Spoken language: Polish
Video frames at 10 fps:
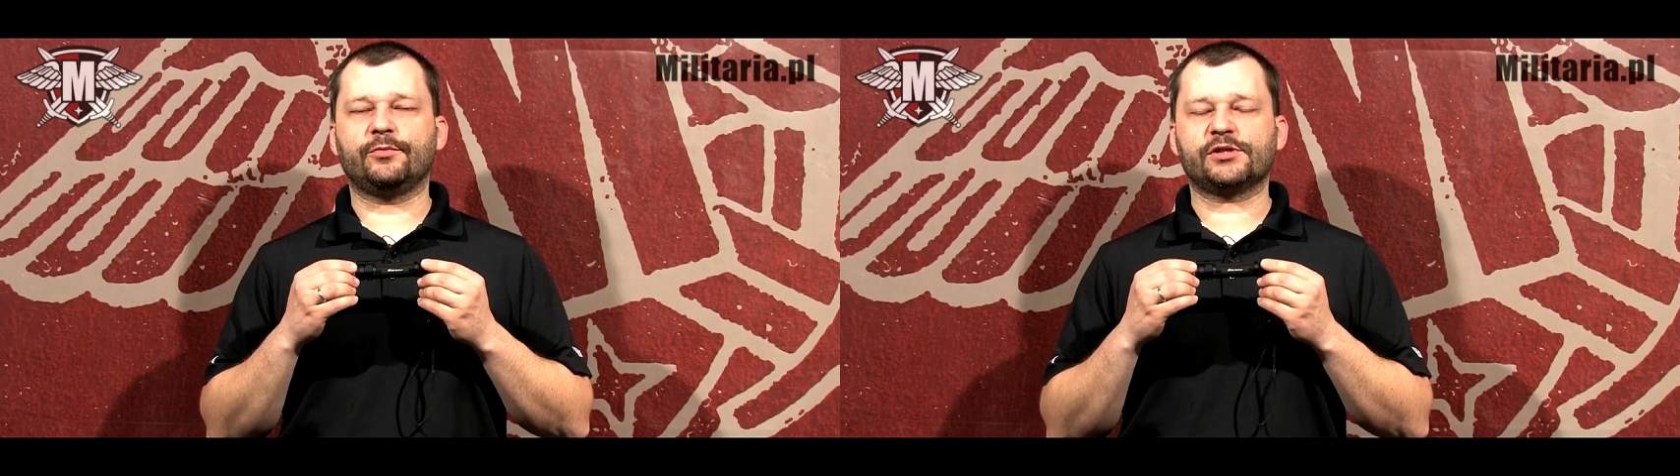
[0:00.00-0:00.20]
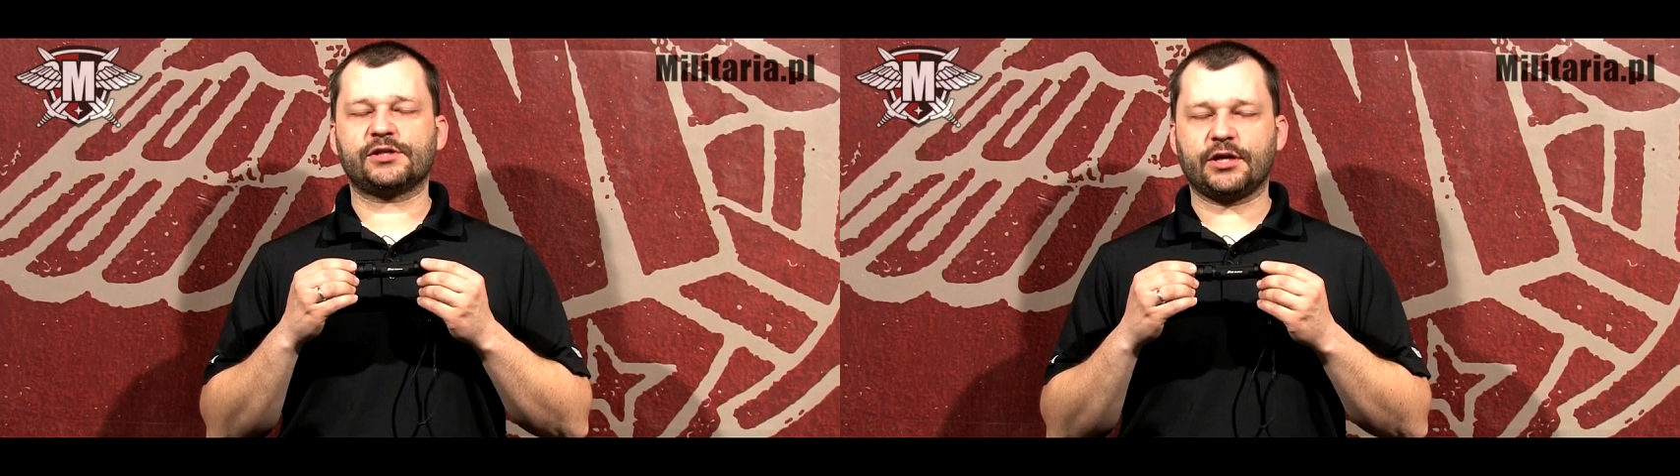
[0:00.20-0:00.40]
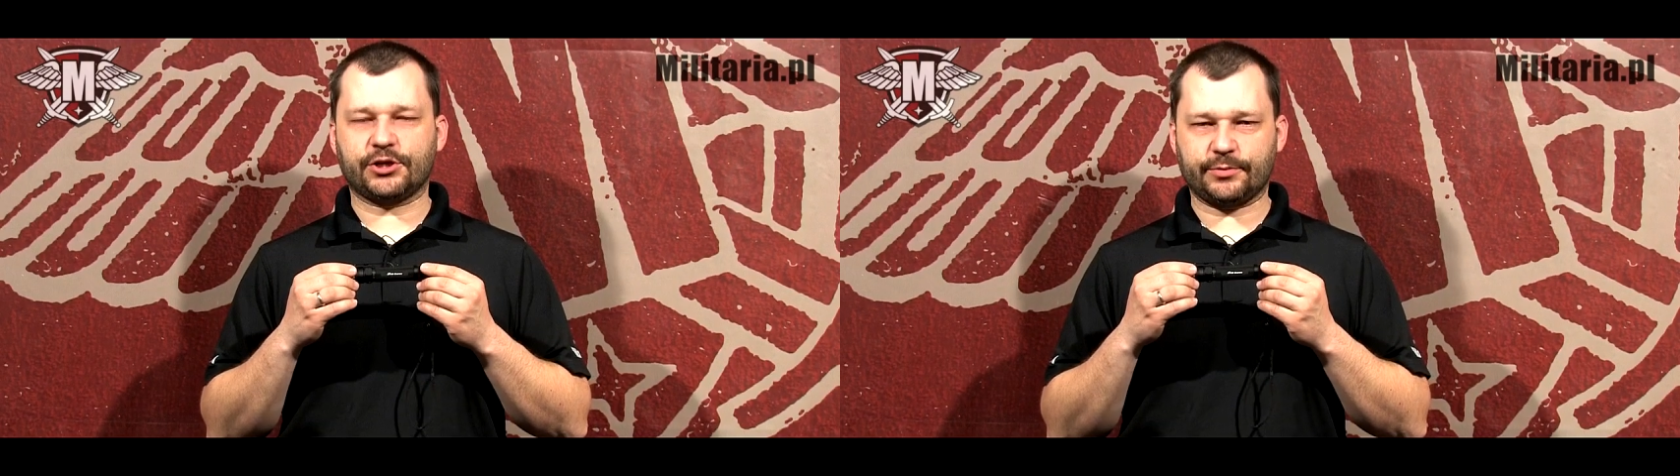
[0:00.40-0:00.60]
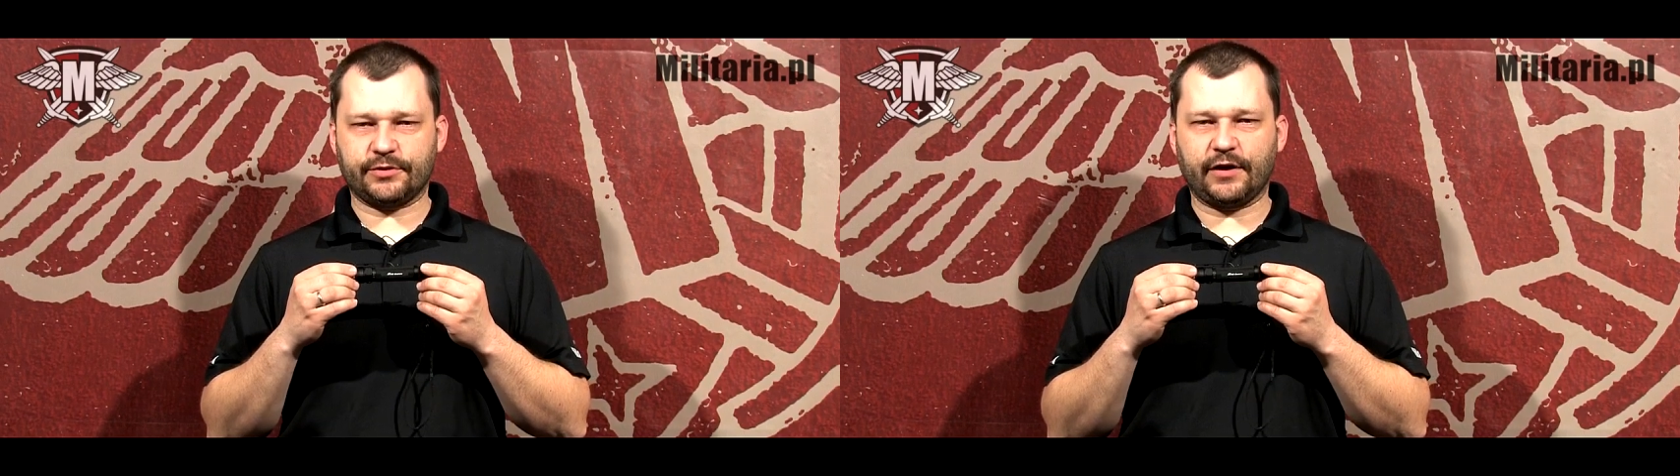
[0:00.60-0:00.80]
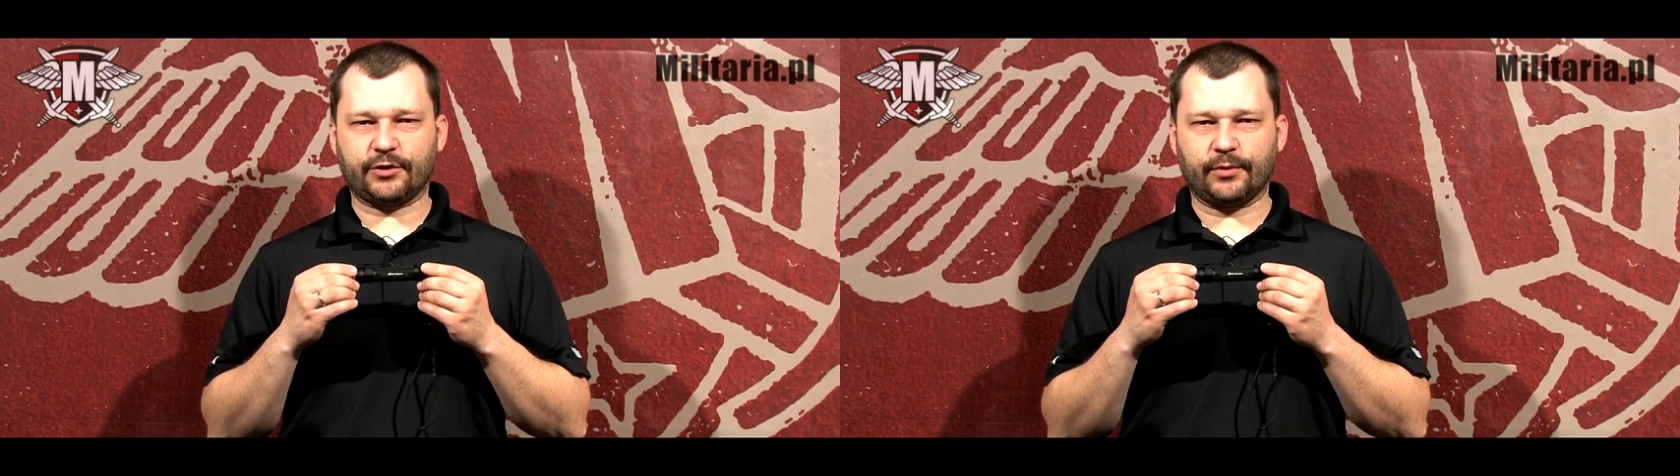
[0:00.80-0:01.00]
mocniejszym
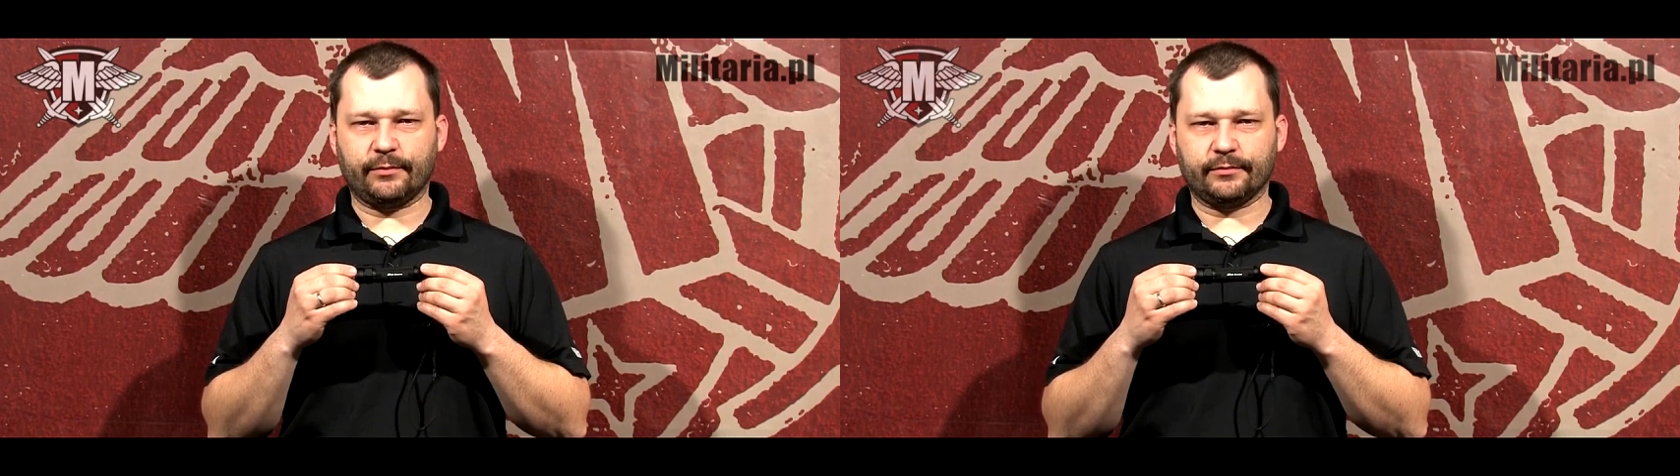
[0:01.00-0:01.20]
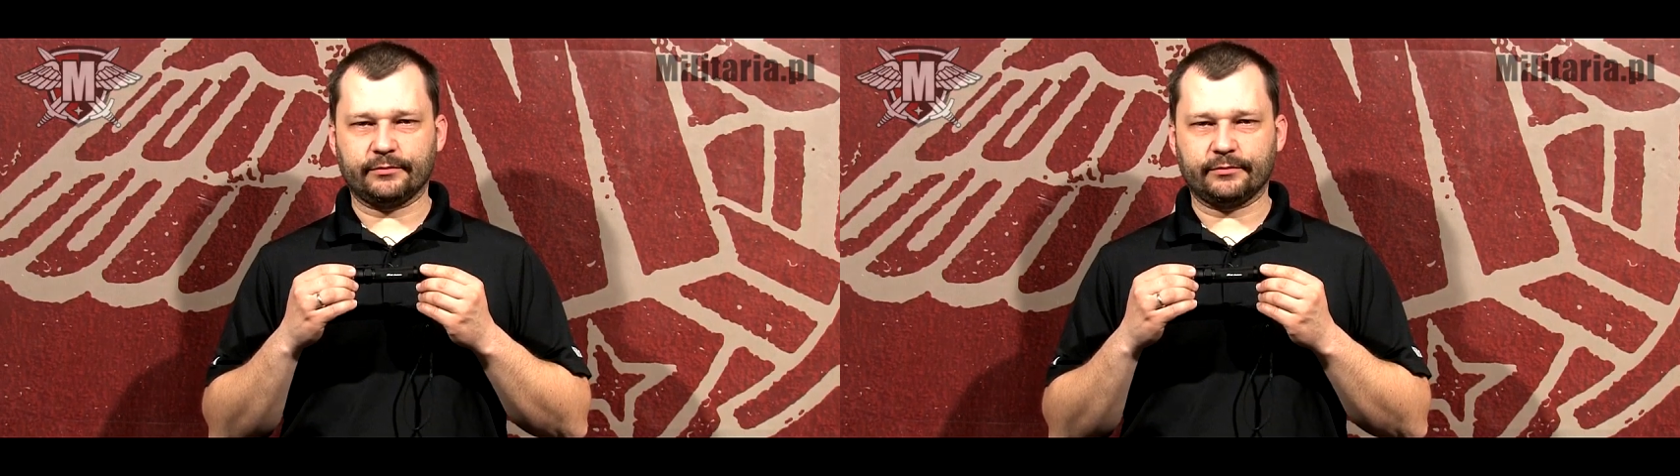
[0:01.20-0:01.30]
światłem.